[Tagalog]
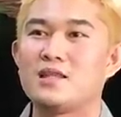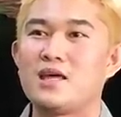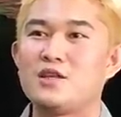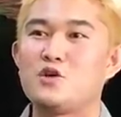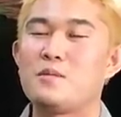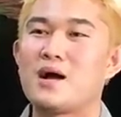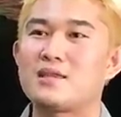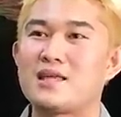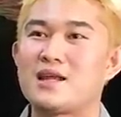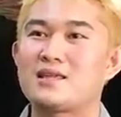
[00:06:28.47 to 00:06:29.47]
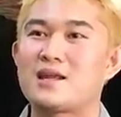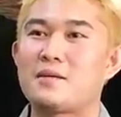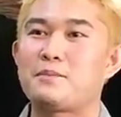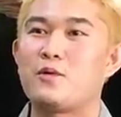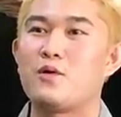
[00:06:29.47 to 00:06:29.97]
Then yung mga
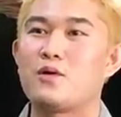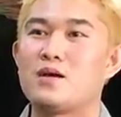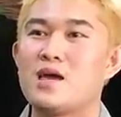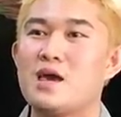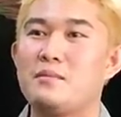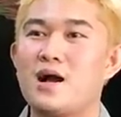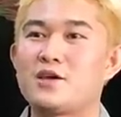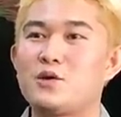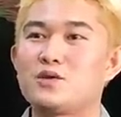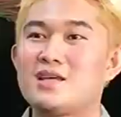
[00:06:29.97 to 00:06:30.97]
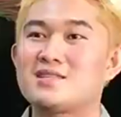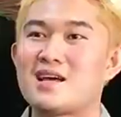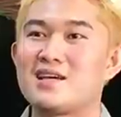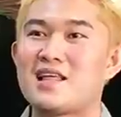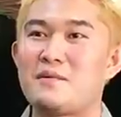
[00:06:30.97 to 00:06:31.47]
tira-tira pong mga cutex
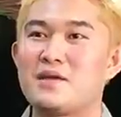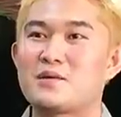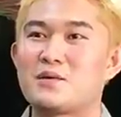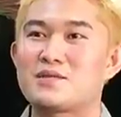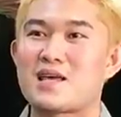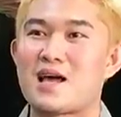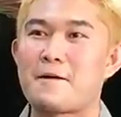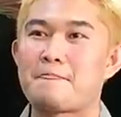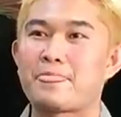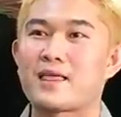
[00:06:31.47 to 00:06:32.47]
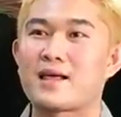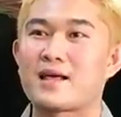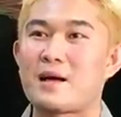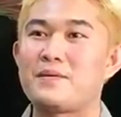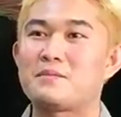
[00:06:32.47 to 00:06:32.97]
ang ginamit ko sa
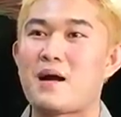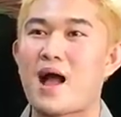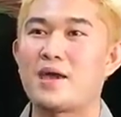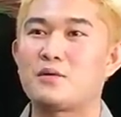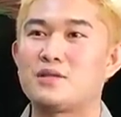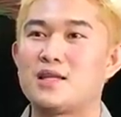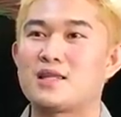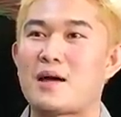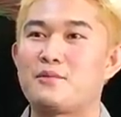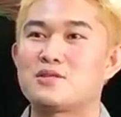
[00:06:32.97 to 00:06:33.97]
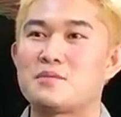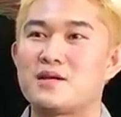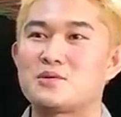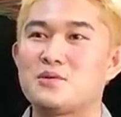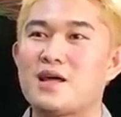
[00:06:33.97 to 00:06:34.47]
kapitbahay ko tinatapon sa
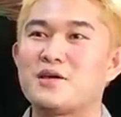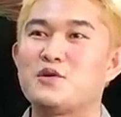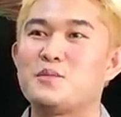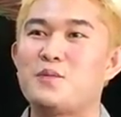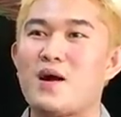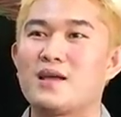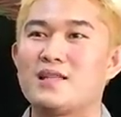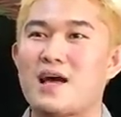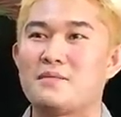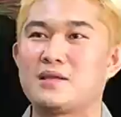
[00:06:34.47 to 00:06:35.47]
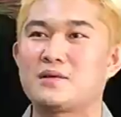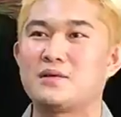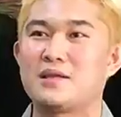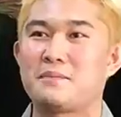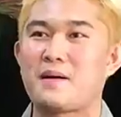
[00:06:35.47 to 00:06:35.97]
basura, yun po ang ginamit
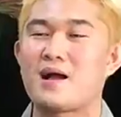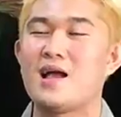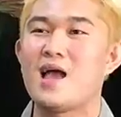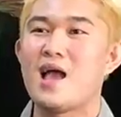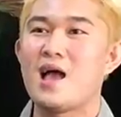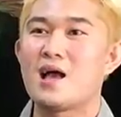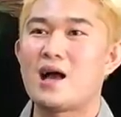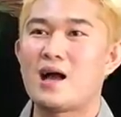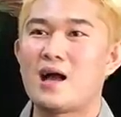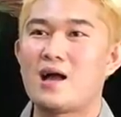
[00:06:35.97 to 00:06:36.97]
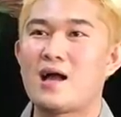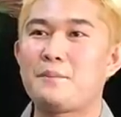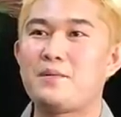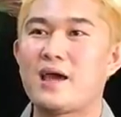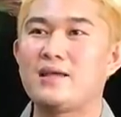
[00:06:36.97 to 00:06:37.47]
ko na pang uh,
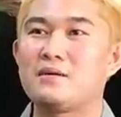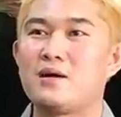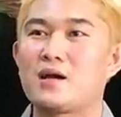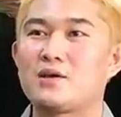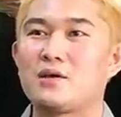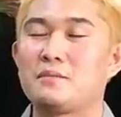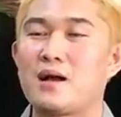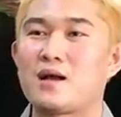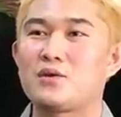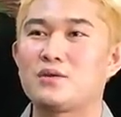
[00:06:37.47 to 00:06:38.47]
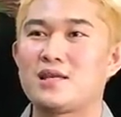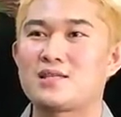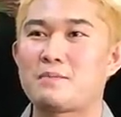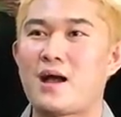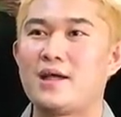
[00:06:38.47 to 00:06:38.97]
apply ng mga, mga cutic
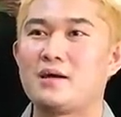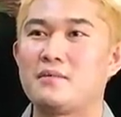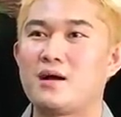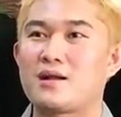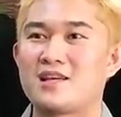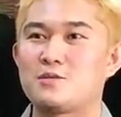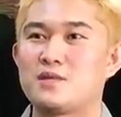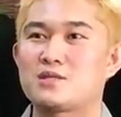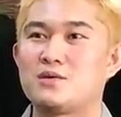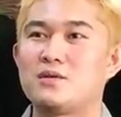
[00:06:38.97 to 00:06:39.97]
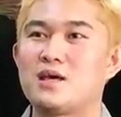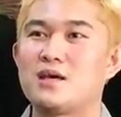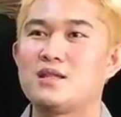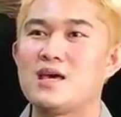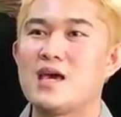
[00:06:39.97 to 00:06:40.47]
sa paa ng mga classmates ko.
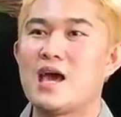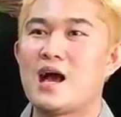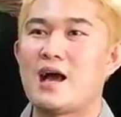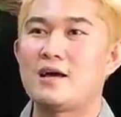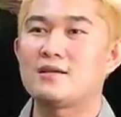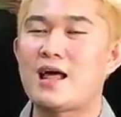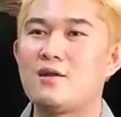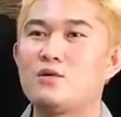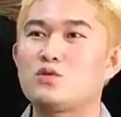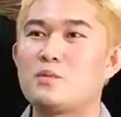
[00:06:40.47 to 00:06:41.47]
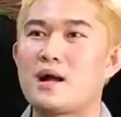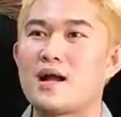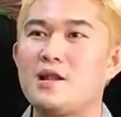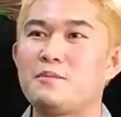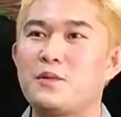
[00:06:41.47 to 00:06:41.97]
din. uh, ah, lalong
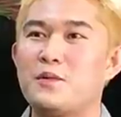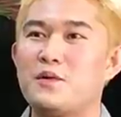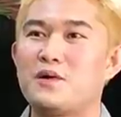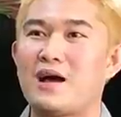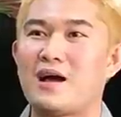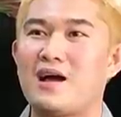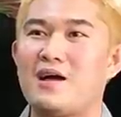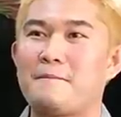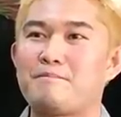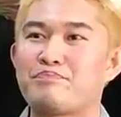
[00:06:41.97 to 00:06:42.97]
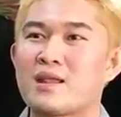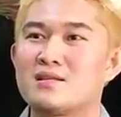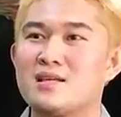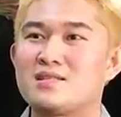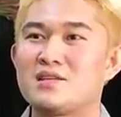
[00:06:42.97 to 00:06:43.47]
tumagal po, um,
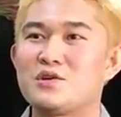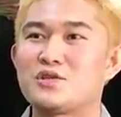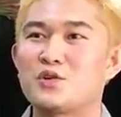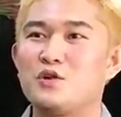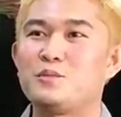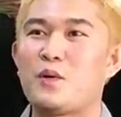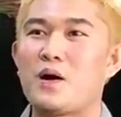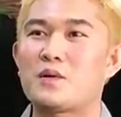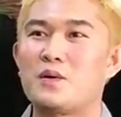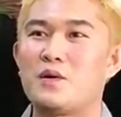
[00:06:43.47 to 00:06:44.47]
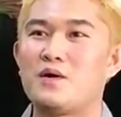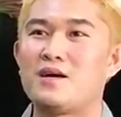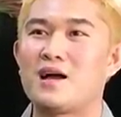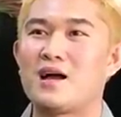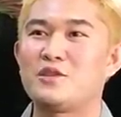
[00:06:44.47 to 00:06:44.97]
16 years old po ako,
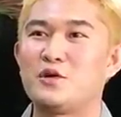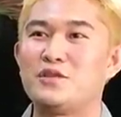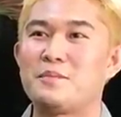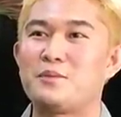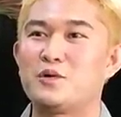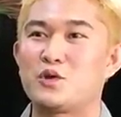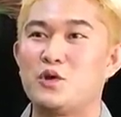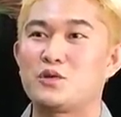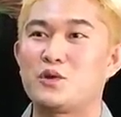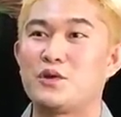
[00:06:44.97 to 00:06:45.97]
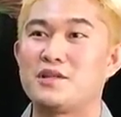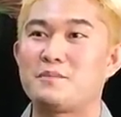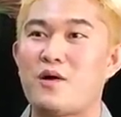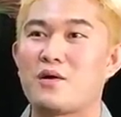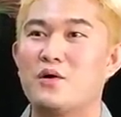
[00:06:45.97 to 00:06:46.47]
uh, doon na po tuloy-tuloy na
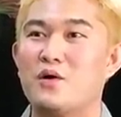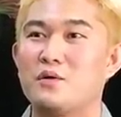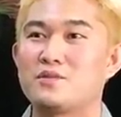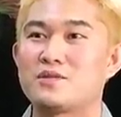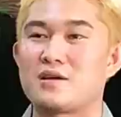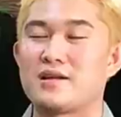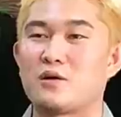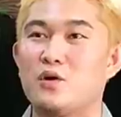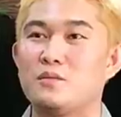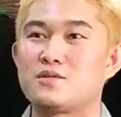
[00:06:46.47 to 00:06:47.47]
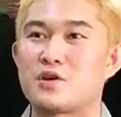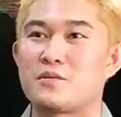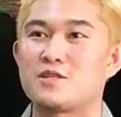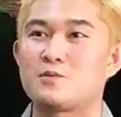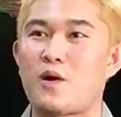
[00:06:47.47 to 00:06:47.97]
po ang home, ser- nag-home
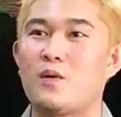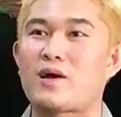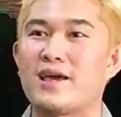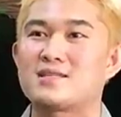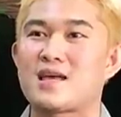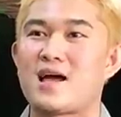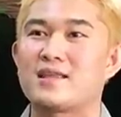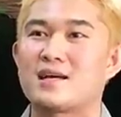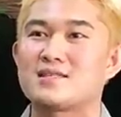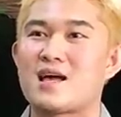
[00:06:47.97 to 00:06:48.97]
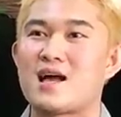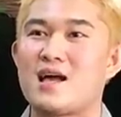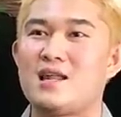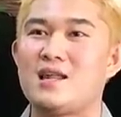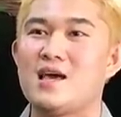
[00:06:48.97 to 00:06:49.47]
service po ako kahit saan,
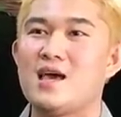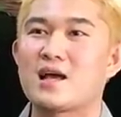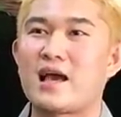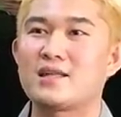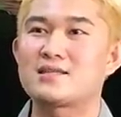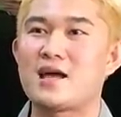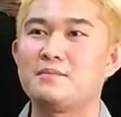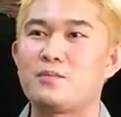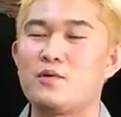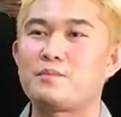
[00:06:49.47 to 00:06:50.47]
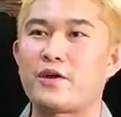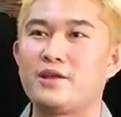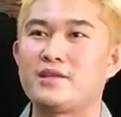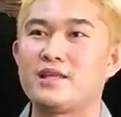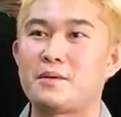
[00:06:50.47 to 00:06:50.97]
kasal, kahit saan pong
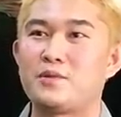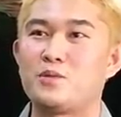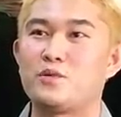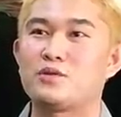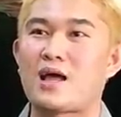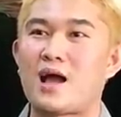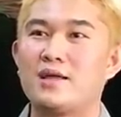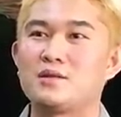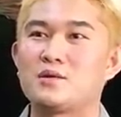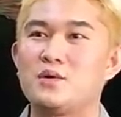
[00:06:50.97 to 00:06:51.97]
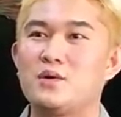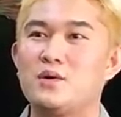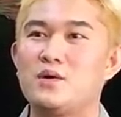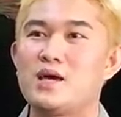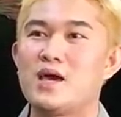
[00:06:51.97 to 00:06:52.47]
party na pinupuntahan
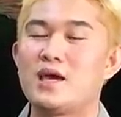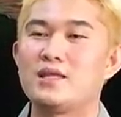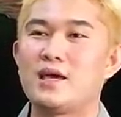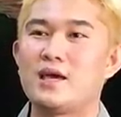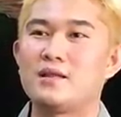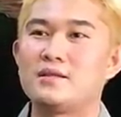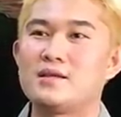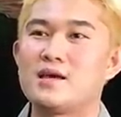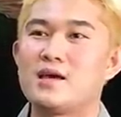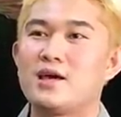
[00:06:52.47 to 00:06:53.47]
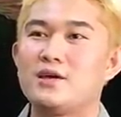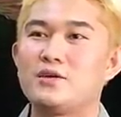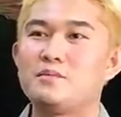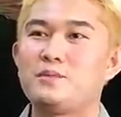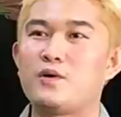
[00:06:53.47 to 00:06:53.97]
ko. Then,
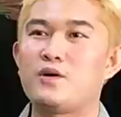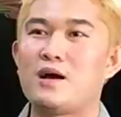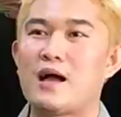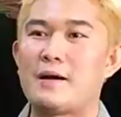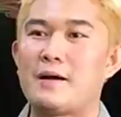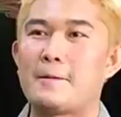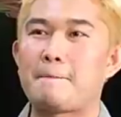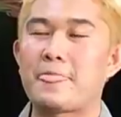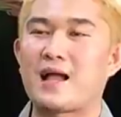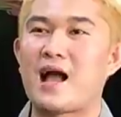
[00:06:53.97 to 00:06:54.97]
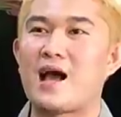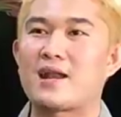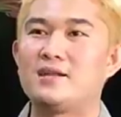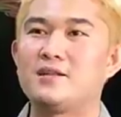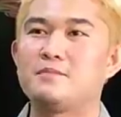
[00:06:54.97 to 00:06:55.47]
ayun po, uh,
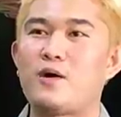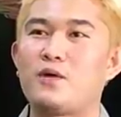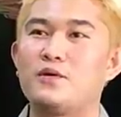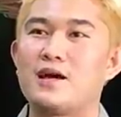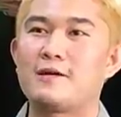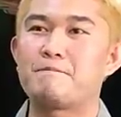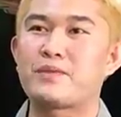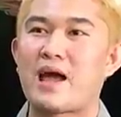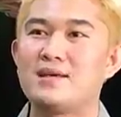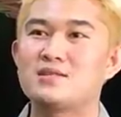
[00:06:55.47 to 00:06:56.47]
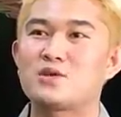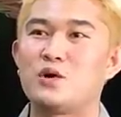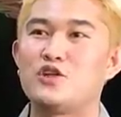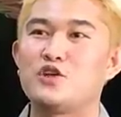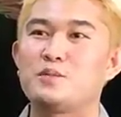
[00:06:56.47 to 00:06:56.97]
nag-aaral din po ako ng high
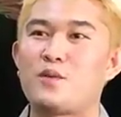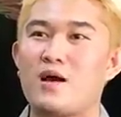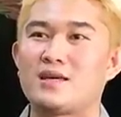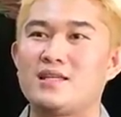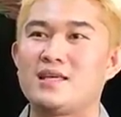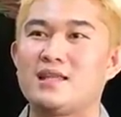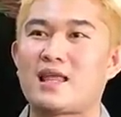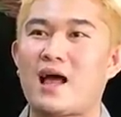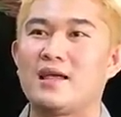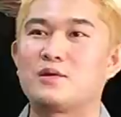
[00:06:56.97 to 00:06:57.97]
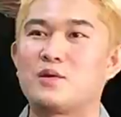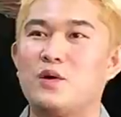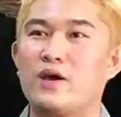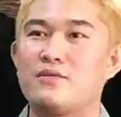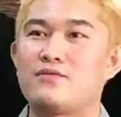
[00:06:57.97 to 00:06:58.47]
school, yun po ang kinikitaan
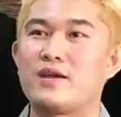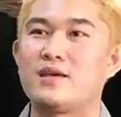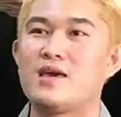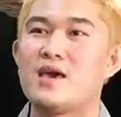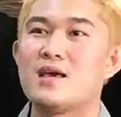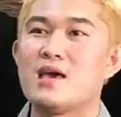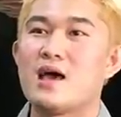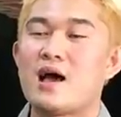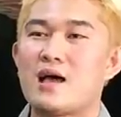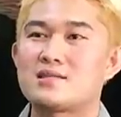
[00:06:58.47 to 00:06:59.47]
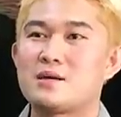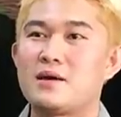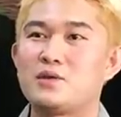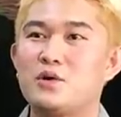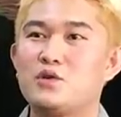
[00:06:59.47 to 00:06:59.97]
ko every uh,
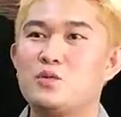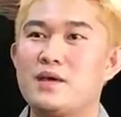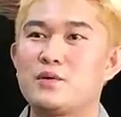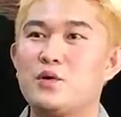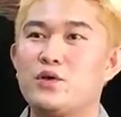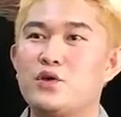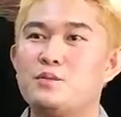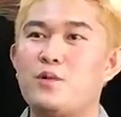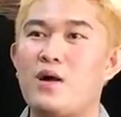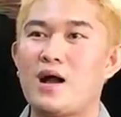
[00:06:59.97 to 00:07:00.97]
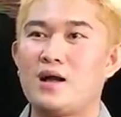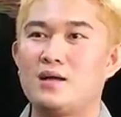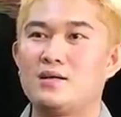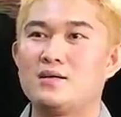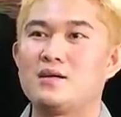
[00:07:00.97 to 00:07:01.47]
Sabado, Domingo, yun po
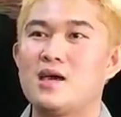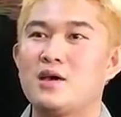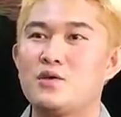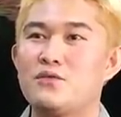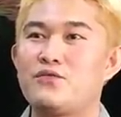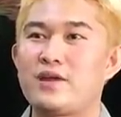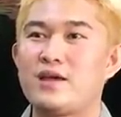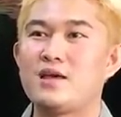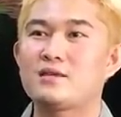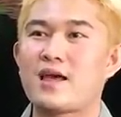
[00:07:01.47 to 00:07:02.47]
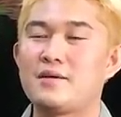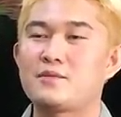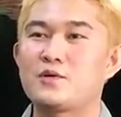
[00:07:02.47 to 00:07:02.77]
ang yung free time